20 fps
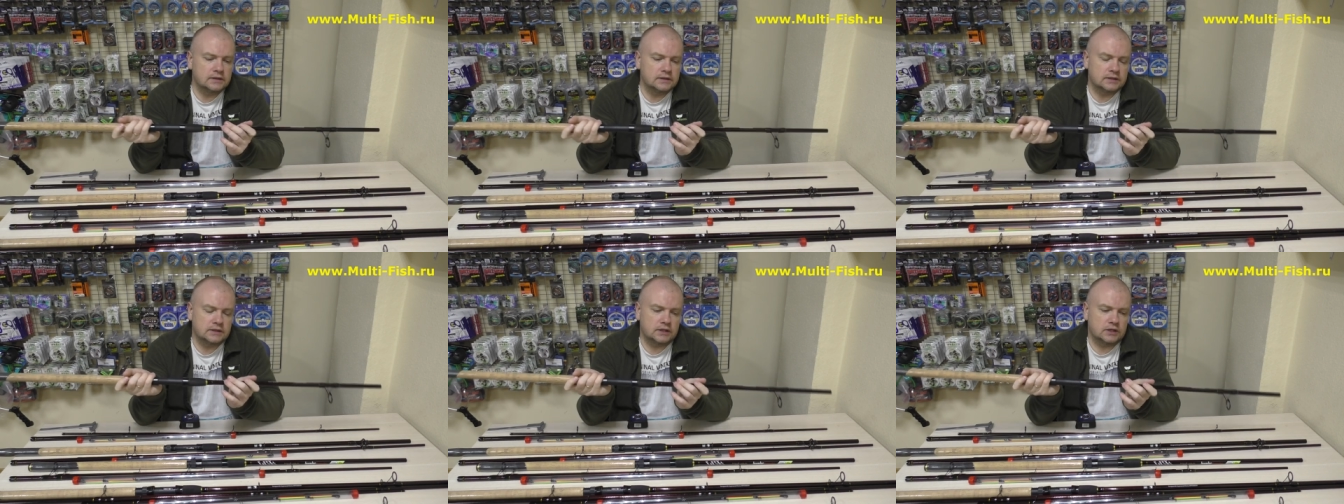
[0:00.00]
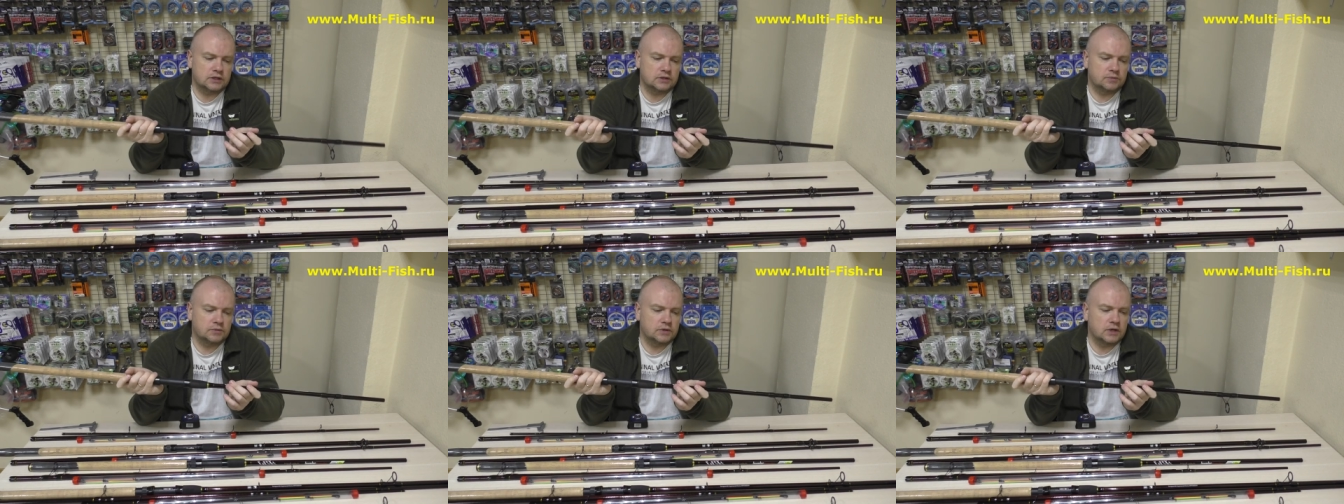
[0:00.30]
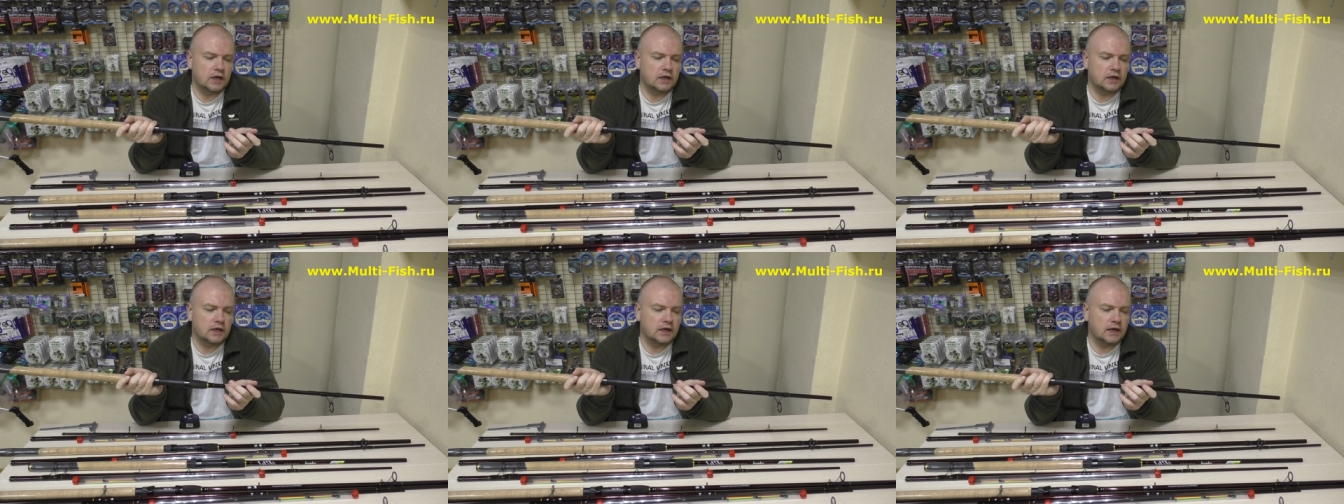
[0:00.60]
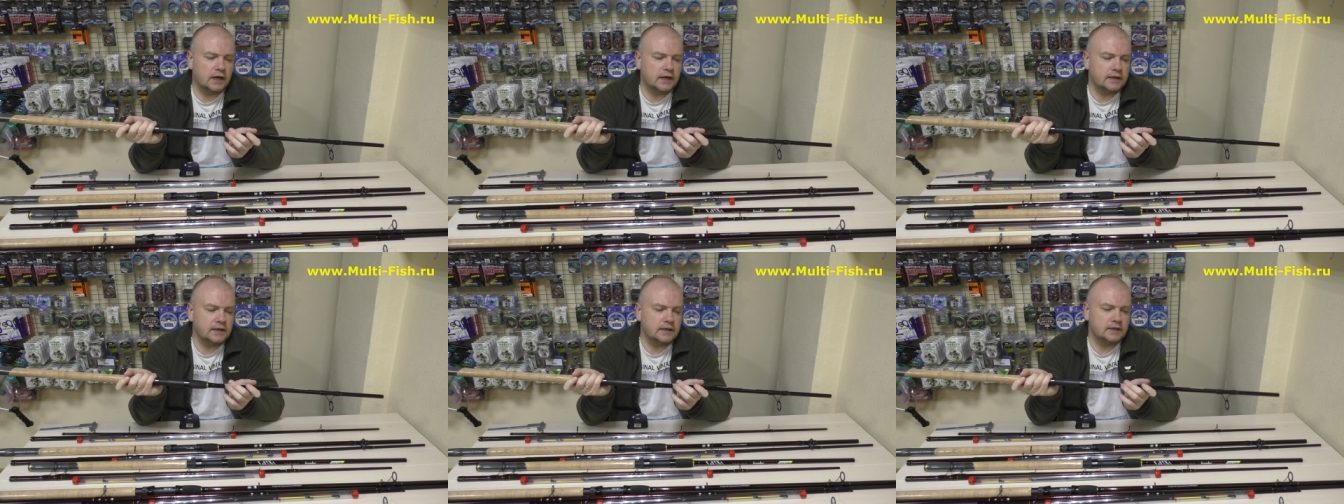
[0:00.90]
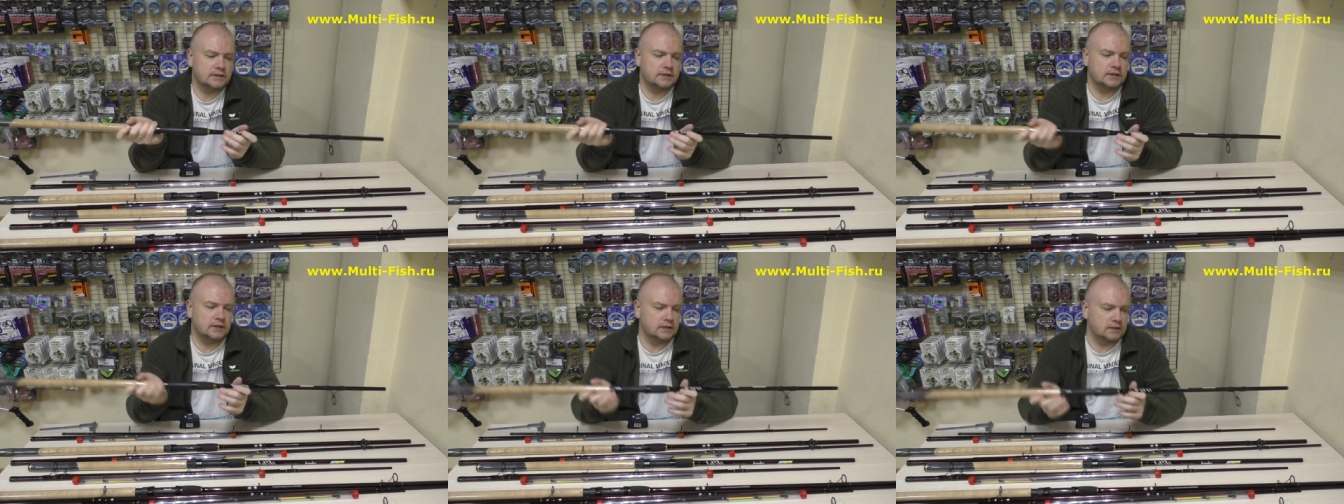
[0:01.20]
скажем так,
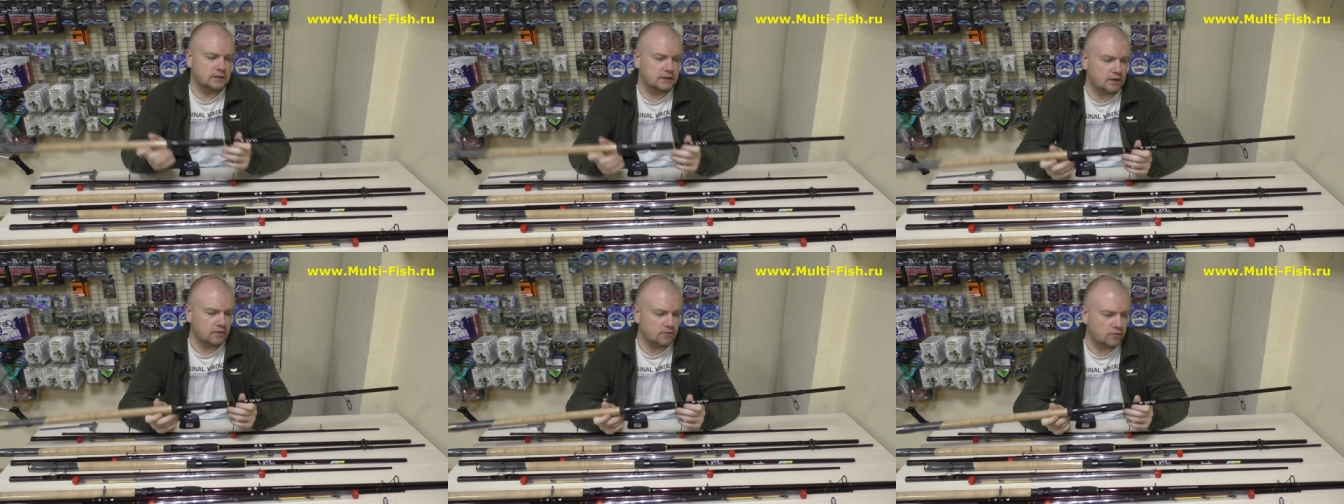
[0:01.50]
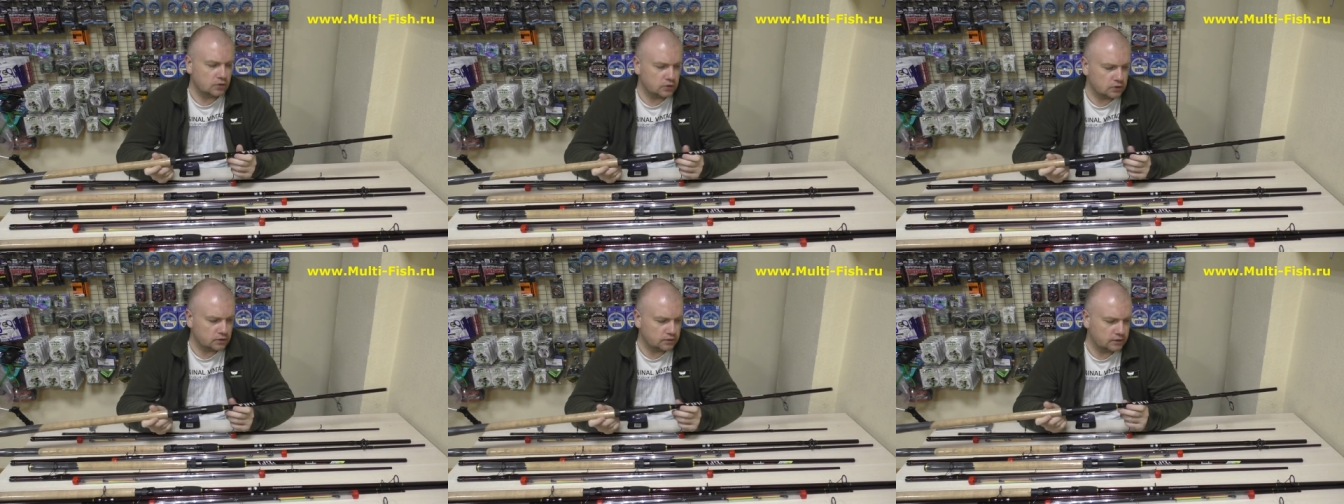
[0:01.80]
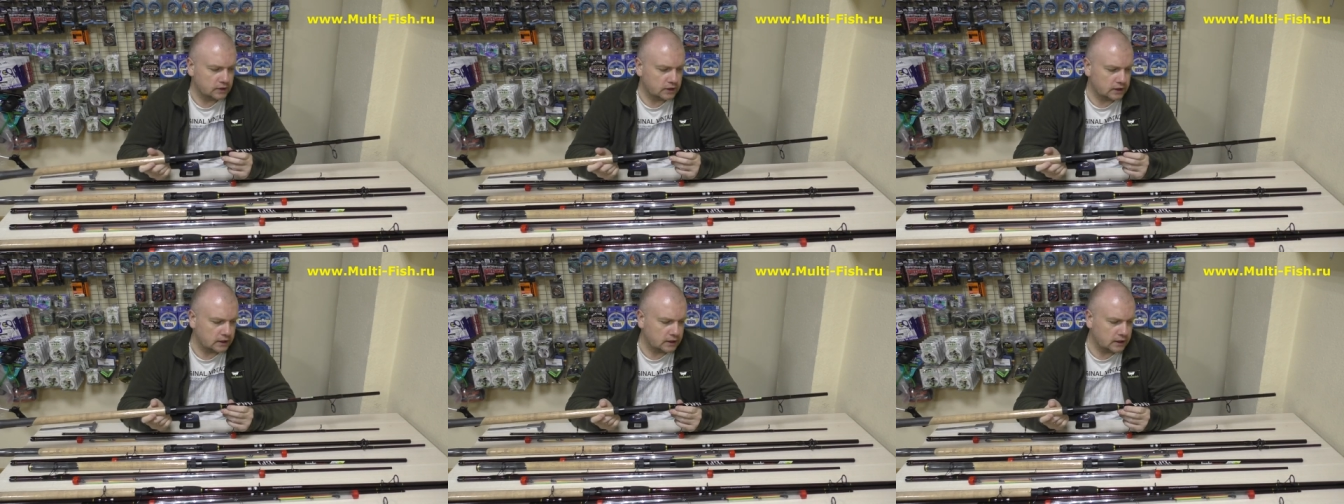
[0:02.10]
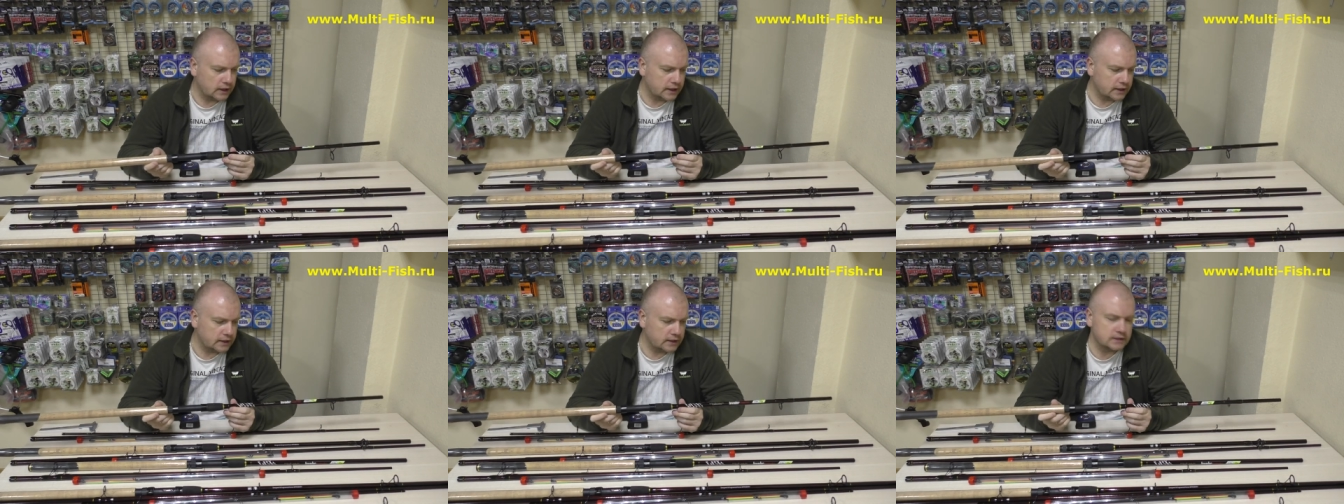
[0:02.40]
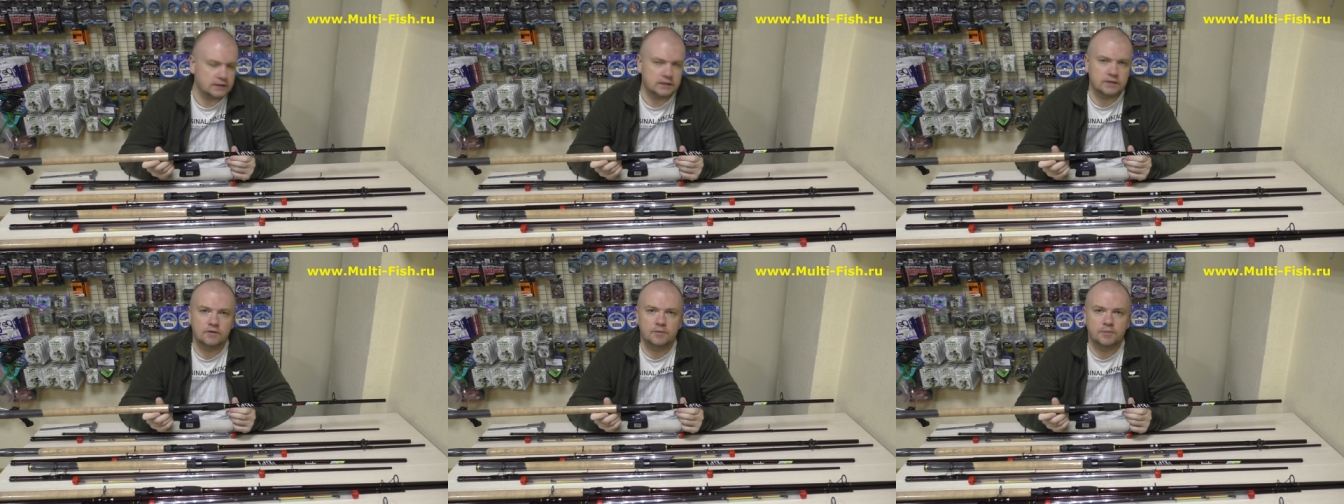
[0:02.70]
корейских заводов и
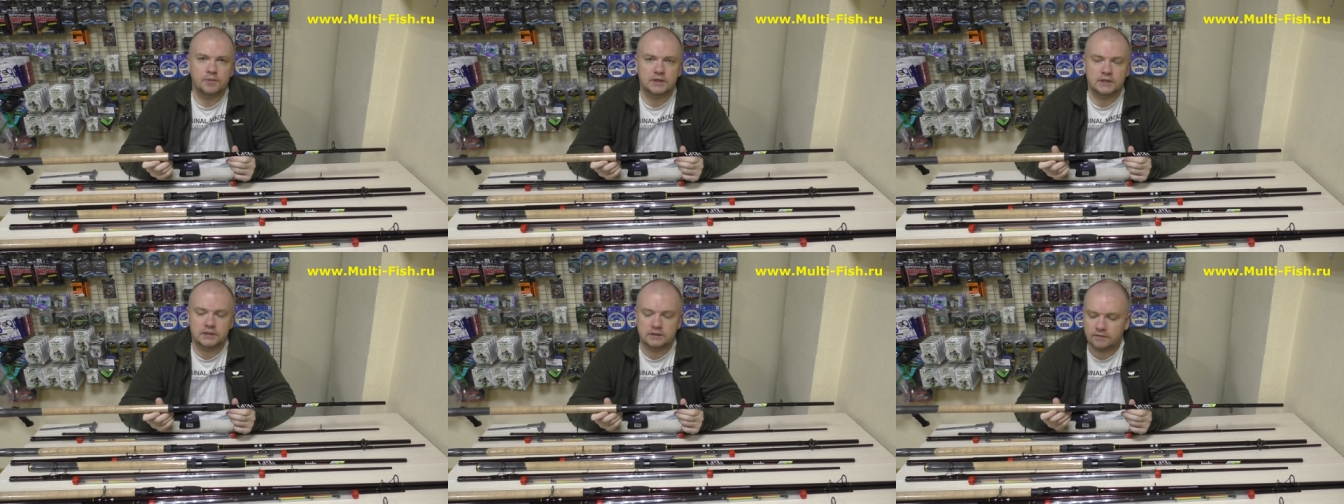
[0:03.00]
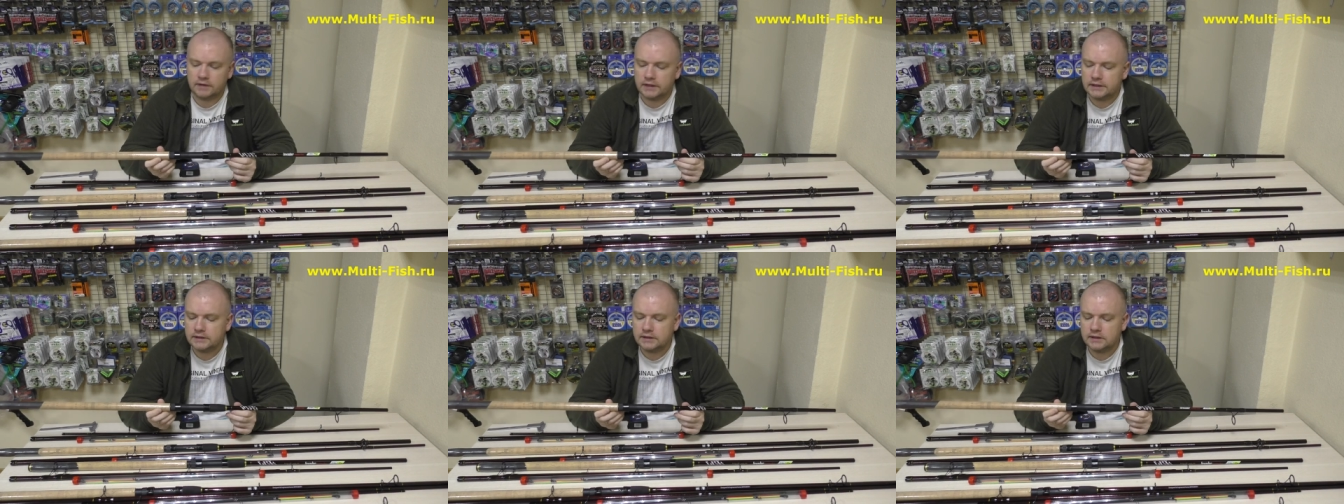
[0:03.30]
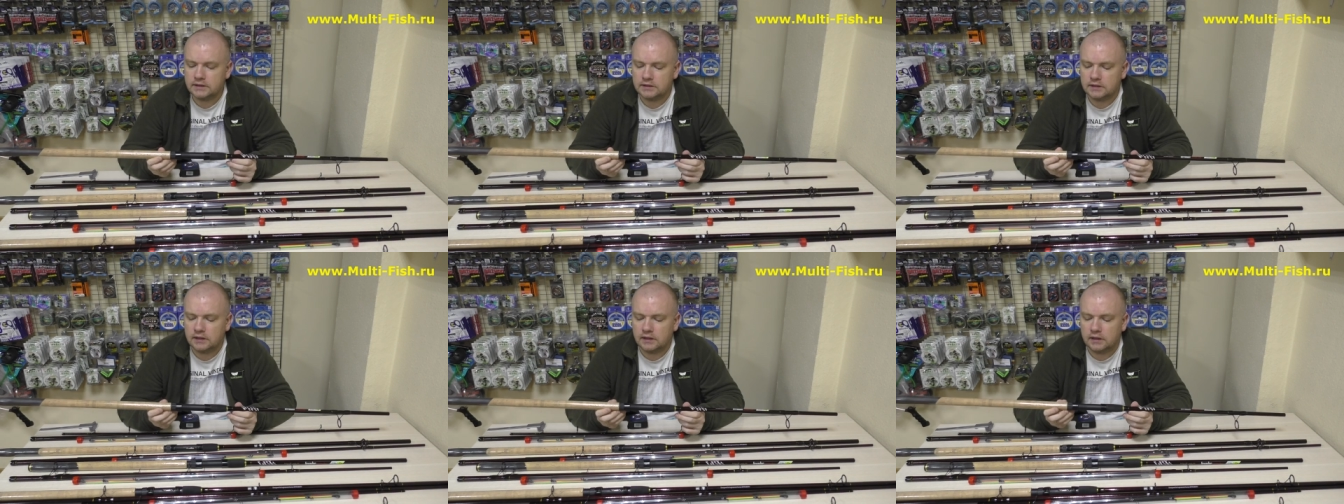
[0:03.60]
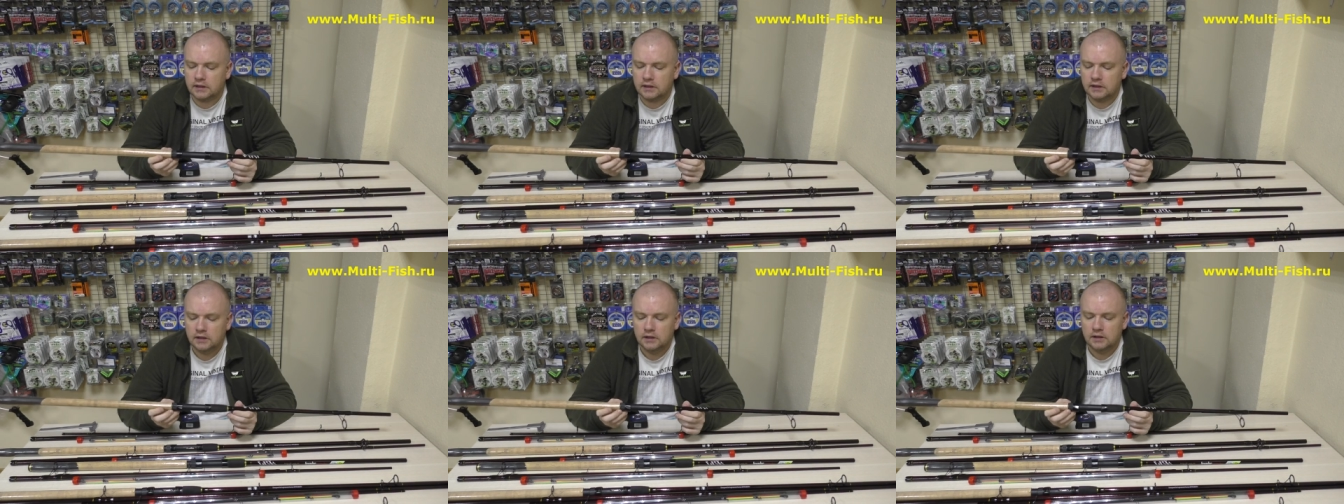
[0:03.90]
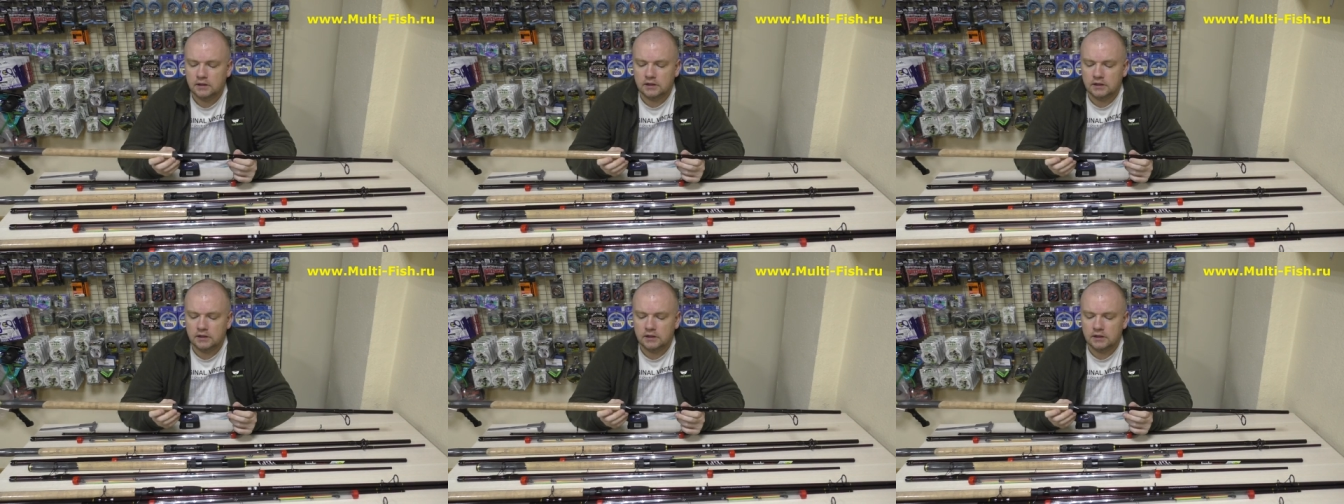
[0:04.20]
корейского производителя,